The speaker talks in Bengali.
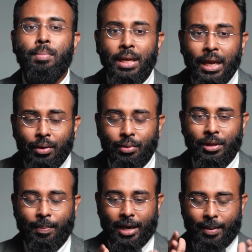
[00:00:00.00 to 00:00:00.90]
মিল
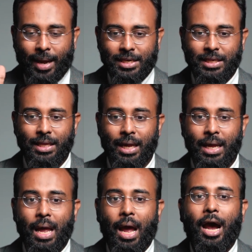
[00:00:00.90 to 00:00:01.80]
করতে পারা বা একসাথে
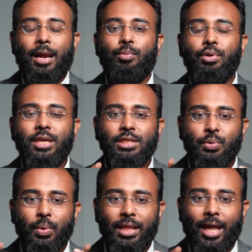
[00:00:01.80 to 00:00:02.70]
হারমোনিয়াস
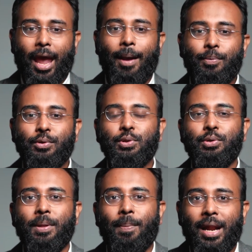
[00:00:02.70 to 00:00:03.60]
ওয়েতে অ্যাপ্রোচ
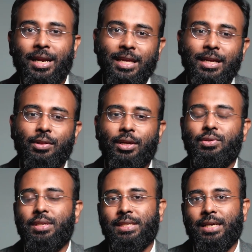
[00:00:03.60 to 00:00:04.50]
করতে পারাটাই কিন্তু
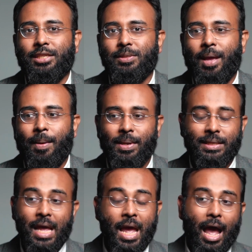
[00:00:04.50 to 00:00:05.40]
আসলে সাকসেস বা
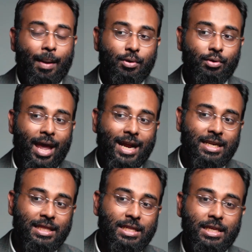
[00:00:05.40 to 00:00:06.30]
হ্যাপিনেস আমি কোনো
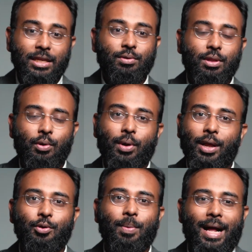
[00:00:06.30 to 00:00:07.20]
একটা দিকে যদি
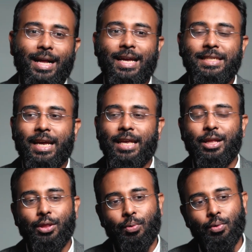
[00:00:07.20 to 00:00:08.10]
দৌড়ায় খুব আগায় যাই
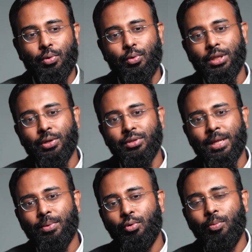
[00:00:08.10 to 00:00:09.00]
কিন্তু অন্য কোথাও যদি
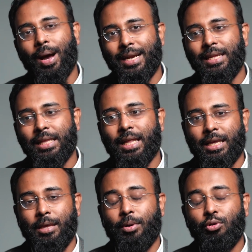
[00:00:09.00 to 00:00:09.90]
আমি খুব আটকে
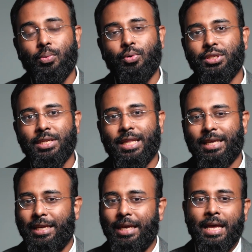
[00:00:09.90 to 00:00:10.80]
থাকি বা খুব কষ্টে
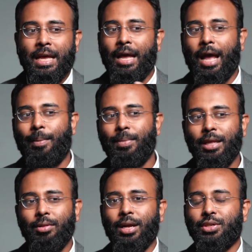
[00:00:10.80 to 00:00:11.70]
থাকি আমি
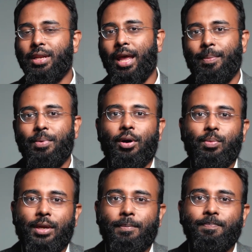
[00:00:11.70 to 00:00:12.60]
কিন্তু আসলে হ্যাপি
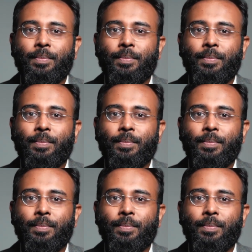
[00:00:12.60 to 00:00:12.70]
হব না